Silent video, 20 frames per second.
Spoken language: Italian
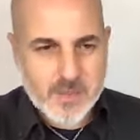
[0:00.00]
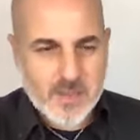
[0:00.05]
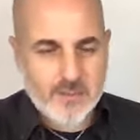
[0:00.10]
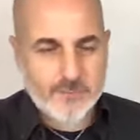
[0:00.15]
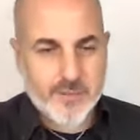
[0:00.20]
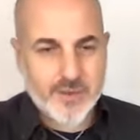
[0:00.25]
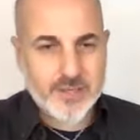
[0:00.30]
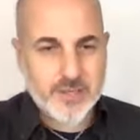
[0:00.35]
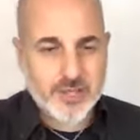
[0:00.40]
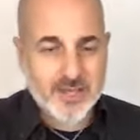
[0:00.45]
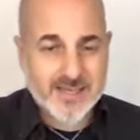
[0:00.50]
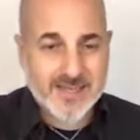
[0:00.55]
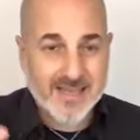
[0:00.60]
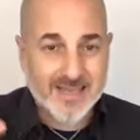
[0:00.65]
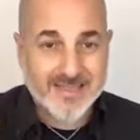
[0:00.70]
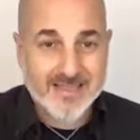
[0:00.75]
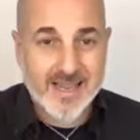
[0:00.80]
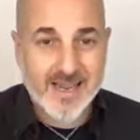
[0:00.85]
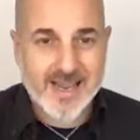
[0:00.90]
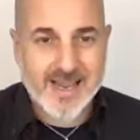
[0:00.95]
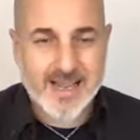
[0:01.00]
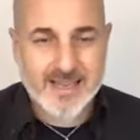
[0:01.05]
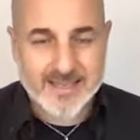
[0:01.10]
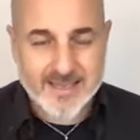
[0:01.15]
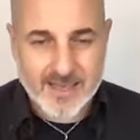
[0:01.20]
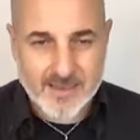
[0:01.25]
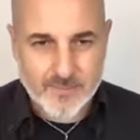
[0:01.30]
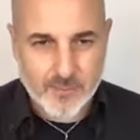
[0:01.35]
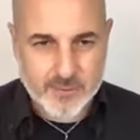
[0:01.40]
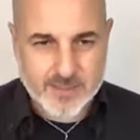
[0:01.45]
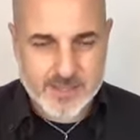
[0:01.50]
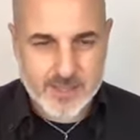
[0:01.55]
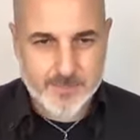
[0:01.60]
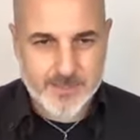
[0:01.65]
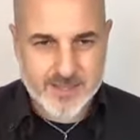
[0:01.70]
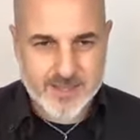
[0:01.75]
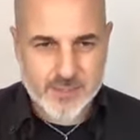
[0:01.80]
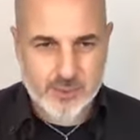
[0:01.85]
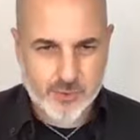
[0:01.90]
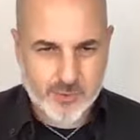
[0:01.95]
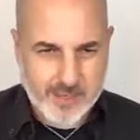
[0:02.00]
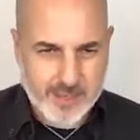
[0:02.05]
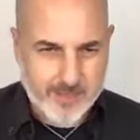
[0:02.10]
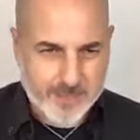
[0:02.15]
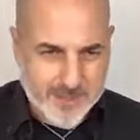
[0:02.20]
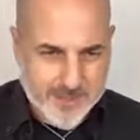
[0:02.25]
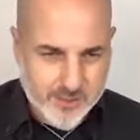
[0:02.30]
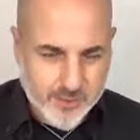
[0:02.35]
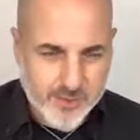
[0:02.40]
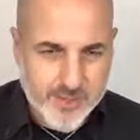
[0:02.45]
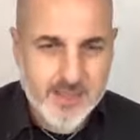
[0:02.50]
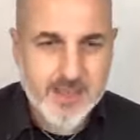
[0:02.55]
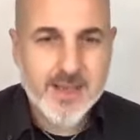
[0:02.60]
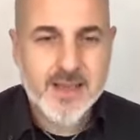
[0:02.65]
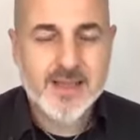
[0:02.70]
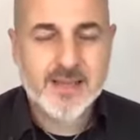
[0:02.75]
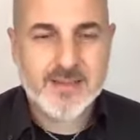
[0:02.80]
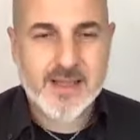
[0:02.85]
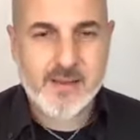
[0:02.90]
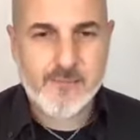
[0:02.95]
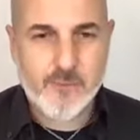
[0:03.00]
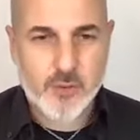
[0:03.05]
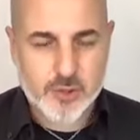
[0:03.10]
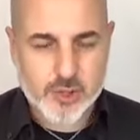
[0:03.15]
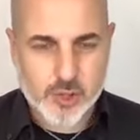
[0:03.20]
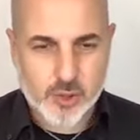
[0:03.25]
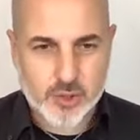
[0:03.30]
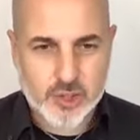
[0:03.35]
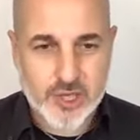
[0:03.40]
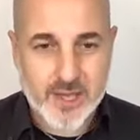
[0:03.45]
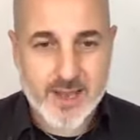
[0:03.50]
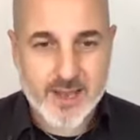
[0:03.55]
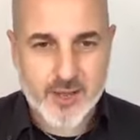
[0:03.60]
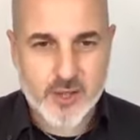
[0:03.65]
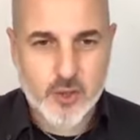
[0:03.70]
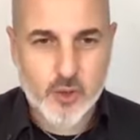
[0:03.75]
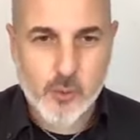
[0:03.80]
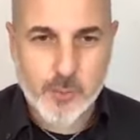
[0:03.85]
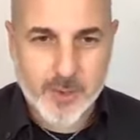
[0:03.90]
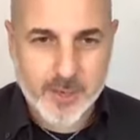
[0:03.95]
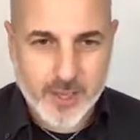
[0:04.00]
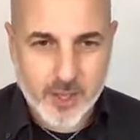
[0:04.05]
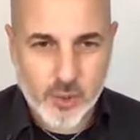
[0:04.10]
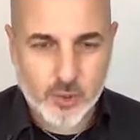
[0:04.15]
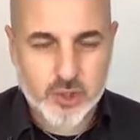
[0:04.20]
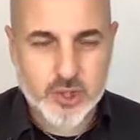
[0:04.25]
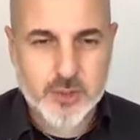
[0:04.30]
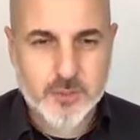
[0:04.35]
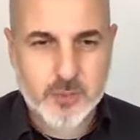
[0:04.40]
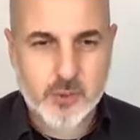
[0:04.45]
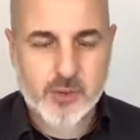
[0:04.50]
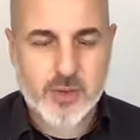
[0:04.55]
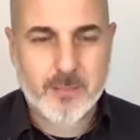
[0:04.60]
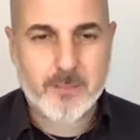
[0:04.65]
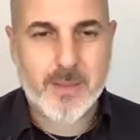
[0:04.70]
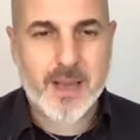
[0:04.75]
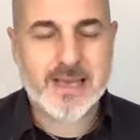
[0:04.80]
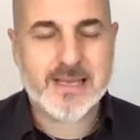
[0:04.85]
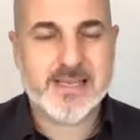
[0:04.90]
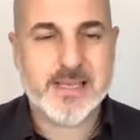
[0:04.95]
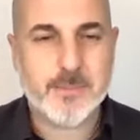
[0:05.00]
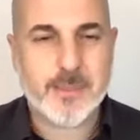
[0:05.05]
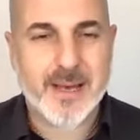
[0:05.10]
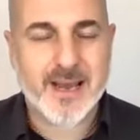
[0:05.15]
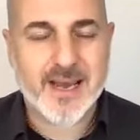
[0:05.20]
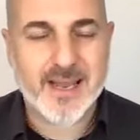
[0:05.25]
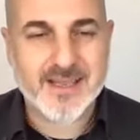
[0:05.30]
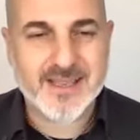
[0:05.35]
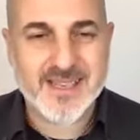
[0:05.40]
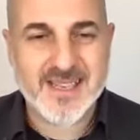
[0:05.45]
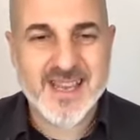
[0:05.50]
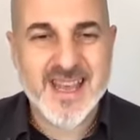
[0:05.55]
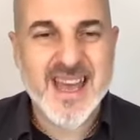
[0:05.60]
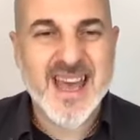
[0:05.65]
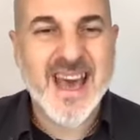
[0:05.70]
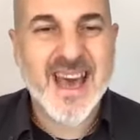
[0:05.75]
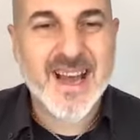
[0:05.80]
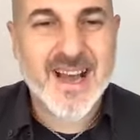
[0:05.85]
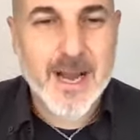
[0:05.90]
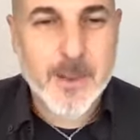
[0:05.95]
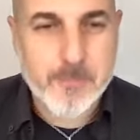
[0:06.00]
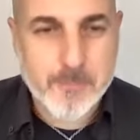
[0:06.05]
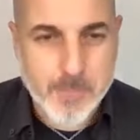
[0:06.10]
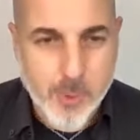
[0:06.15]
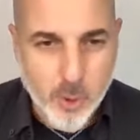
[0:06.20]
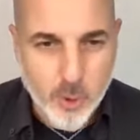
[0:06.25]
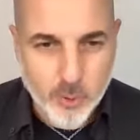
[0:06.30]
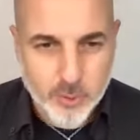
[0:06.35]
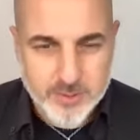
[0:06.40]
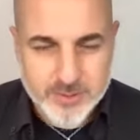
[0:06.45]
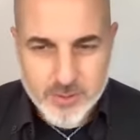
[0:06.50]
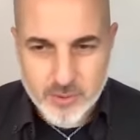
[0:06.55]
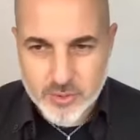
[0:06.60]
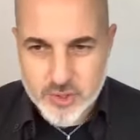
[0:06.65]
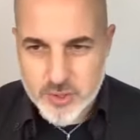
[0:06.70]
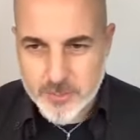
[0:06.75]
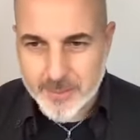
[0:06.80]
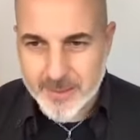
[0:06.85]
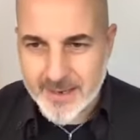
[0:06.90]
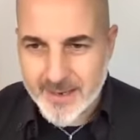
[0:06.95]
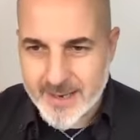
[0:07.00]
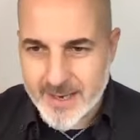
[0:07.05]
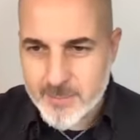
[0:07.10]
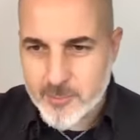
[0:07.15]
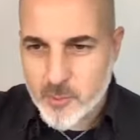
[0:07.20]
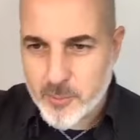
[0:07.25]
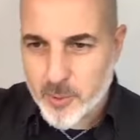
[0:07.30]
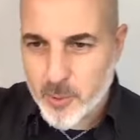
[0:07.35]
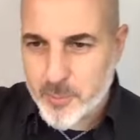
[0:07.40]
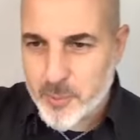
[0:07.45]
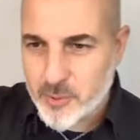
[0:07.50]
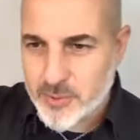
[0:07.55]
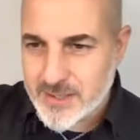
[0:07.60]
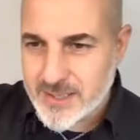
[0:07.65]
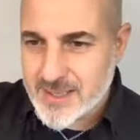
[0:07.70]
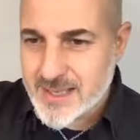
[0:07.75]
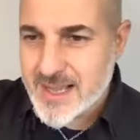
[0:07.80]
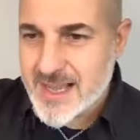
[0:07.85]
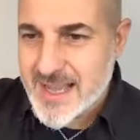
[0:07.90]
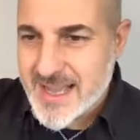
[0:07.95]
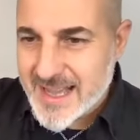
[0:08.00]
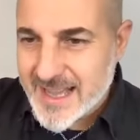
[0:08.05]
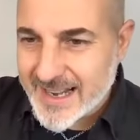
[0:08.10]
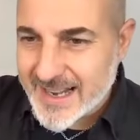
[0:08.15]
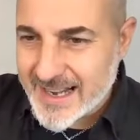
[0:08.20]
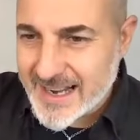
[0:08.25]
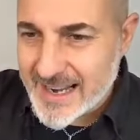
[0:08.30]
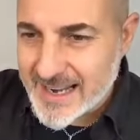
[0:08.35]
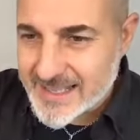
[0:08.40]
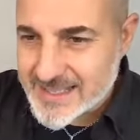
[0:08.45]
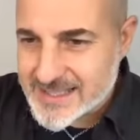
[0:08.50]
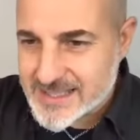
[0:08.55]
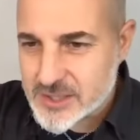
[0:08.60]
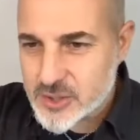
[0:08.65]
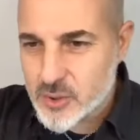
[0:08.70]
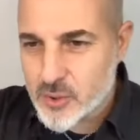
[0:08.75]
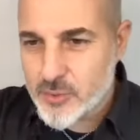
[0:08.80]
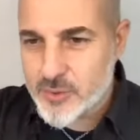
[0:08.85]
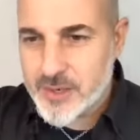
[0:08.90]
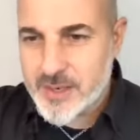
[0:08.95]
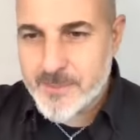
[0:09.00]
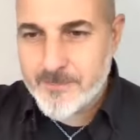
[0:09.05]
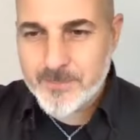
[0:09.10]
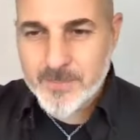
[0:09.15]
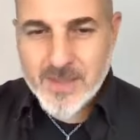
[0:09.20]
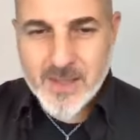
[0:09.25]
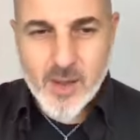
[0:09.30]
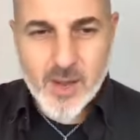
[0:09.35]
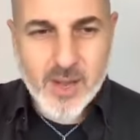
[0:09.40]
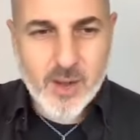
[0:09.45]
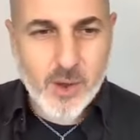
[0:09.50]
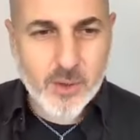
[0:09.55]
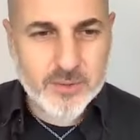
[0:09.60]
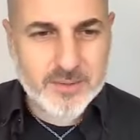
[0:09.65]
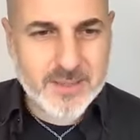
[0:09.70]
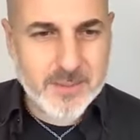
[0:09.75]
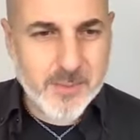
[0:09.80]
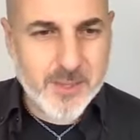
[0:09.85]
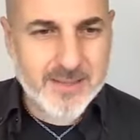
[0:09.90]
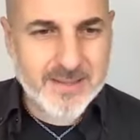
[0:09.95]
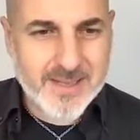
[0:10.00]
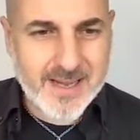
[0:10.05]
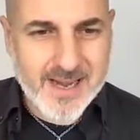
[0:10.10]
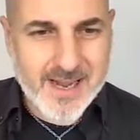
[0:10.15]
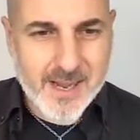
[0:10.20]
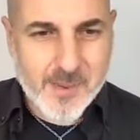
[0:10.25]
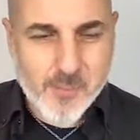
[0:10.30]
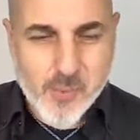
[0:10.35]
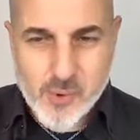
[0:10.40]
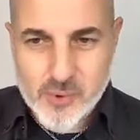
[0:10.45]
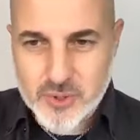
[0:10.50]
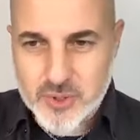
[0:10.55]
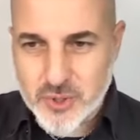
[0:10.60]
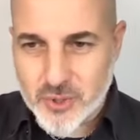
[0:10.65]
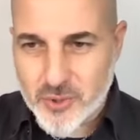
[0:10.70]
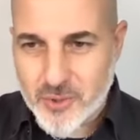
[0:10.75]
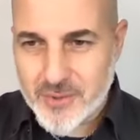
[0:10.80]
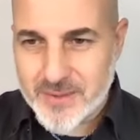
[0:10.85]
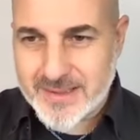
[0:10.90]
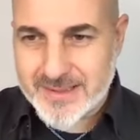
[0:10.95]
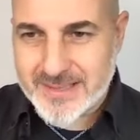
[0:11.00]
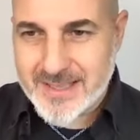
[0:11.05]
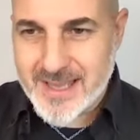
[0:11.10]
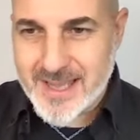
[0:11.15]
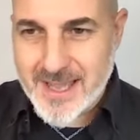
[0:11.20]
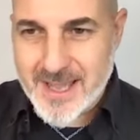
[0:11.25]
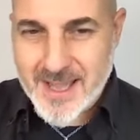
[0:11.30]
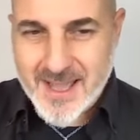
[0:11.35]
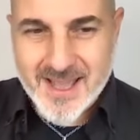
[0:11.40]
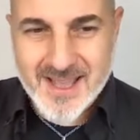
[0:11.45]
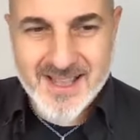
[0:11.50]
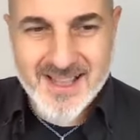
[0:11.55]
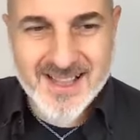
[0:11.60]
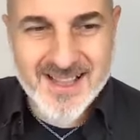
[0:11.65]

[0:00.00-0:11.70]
Francesca, taggate le vostre persone, le persone del vostro cerchio, perché oggi più che mai si parla di rapporti, oggi parleremo proprio di relazioni. Ottimo Andrea, buongiorno a te,